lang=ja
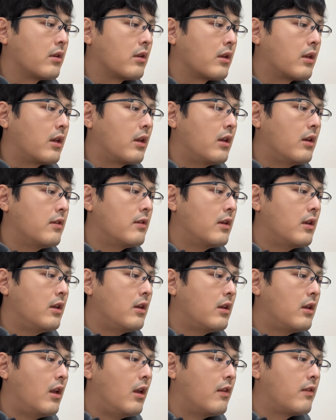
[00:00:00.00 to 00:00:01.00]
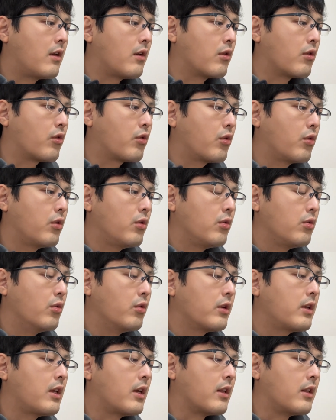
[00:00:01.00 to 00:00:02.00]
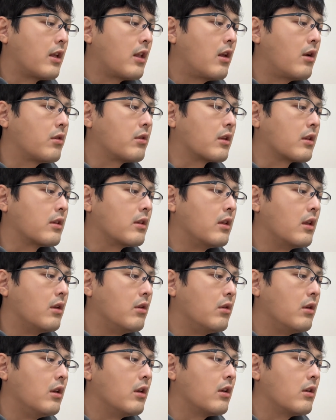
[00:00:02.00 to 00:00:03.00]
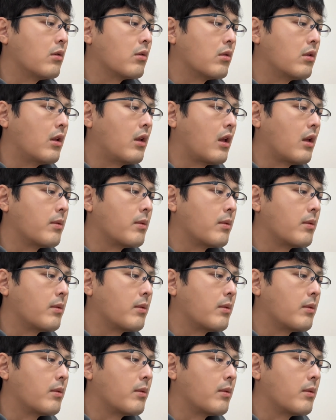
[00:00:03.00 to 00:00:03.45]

経済経済のそういう動きができなくなっている影響で、